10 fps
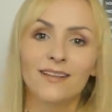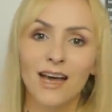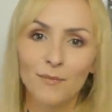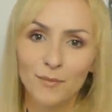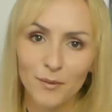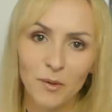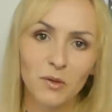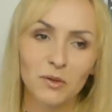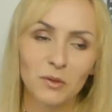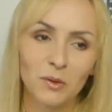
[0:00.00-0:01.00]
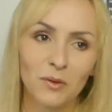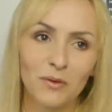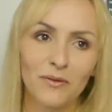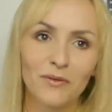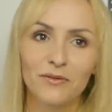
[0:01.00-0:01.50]
tam po prostu
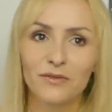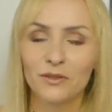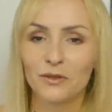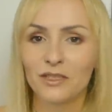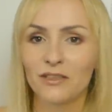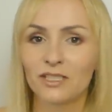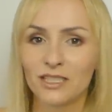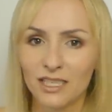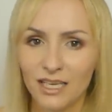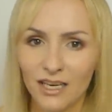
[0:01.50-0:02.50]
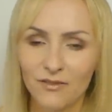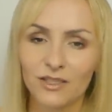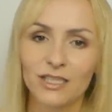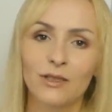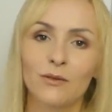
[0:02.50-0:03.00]
wśród tych wszystkich
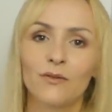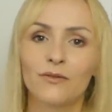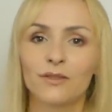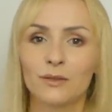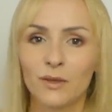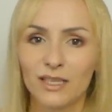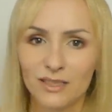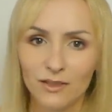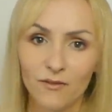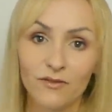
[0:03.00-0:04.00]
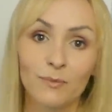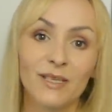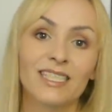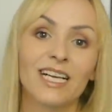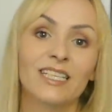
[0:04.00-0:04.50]
rekwizytów spec w
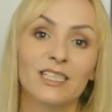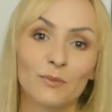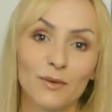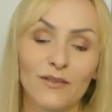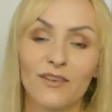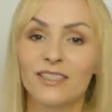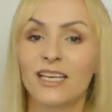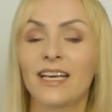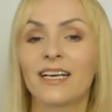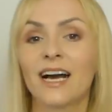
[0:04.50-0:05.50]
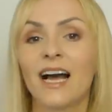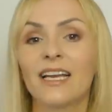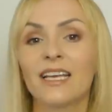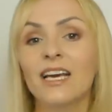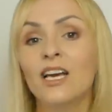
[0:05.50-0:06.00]
specjalnie zbudowanej
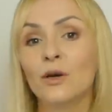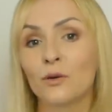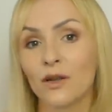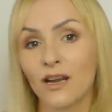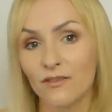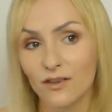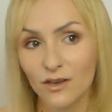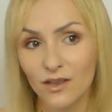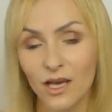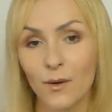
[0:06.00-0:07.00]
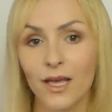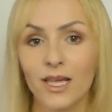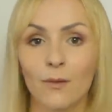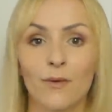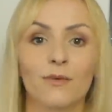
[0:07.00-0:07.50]
hali, która wyglądała
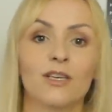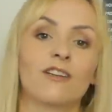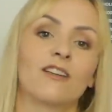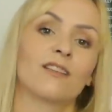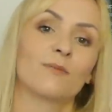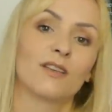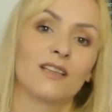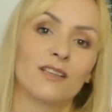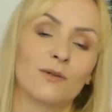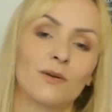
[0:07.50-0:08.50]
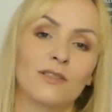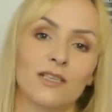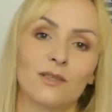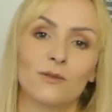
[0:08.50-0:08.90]
jak te pomieszczenia z mody na sukces,